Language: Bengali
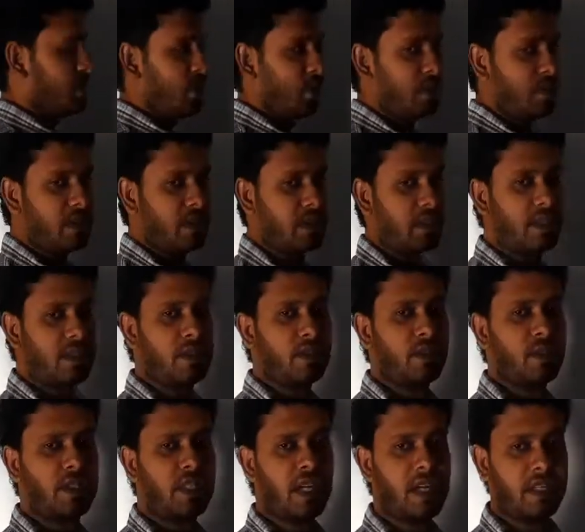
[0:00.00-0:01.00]
সব
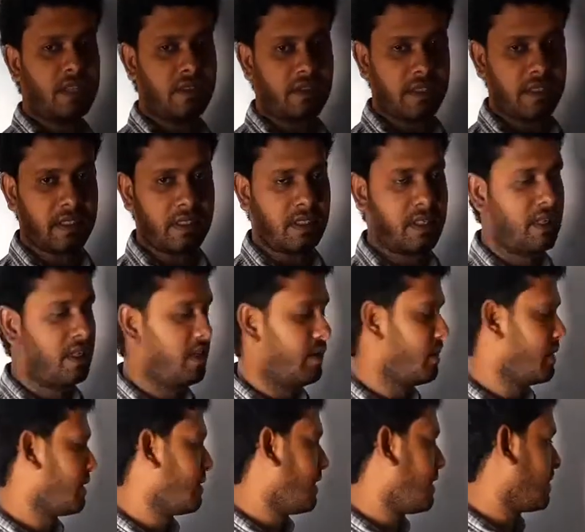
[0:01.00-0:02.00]
স্মৃতিশক্তি হারিয়ে ফেলছে
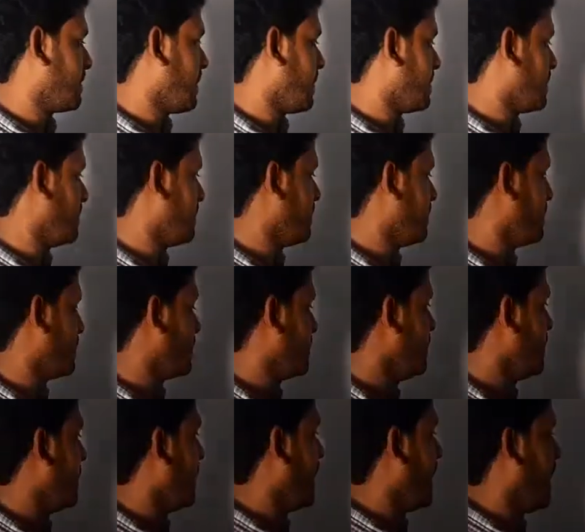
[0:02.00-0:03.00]
অর্থাৎ তার স্মৃতিশক্তি
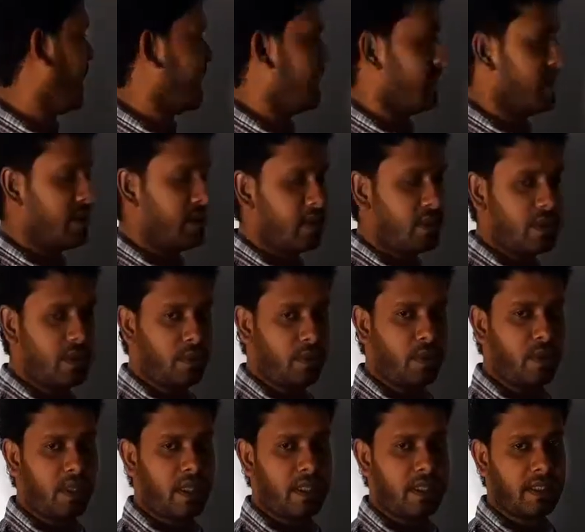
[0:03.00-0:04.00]
আগে যা ছিল সব
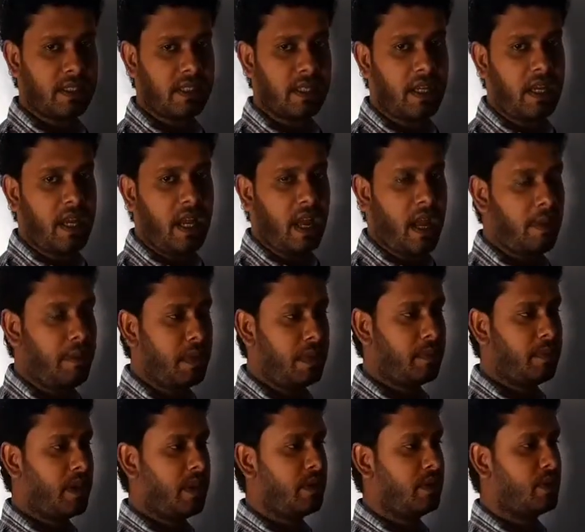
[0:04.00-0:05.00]
ভুলে গেছে আবার
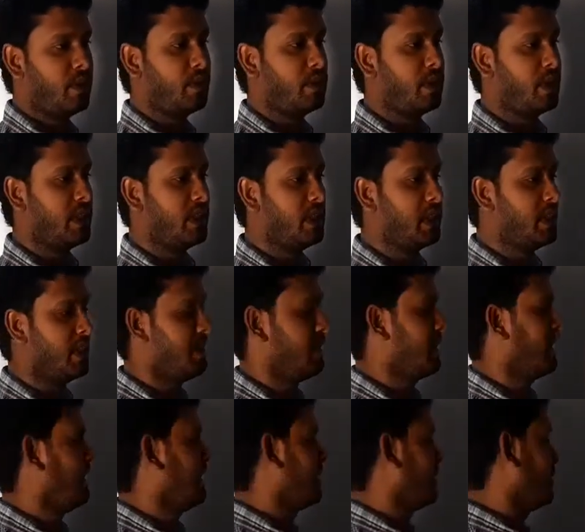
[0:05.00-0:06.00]
প্রায় ছবি শেষ শেষ
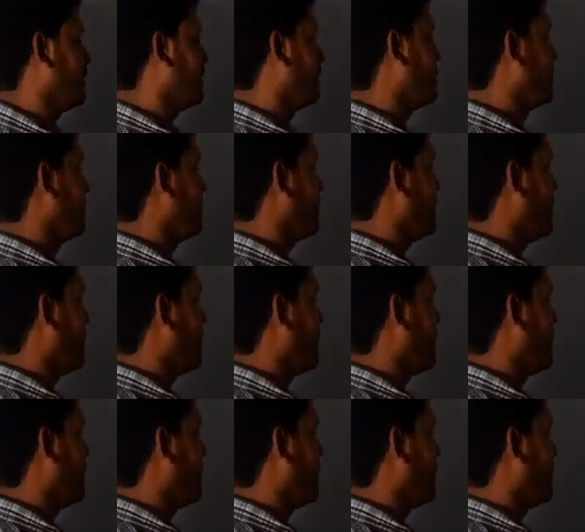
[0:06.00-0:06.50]
শেষ মুহূর্তে